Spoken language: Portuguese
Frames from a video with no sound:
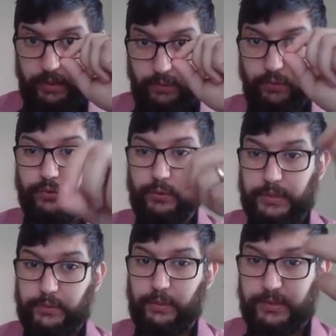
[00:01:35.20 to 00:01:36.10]

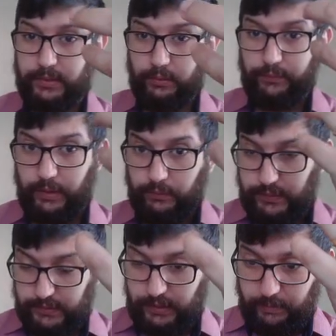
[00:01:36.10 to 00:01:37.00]
consulte a situação do veículo
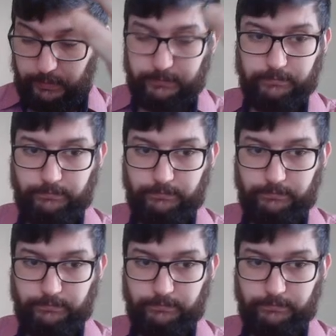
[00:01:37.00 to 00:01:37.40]
no sistema.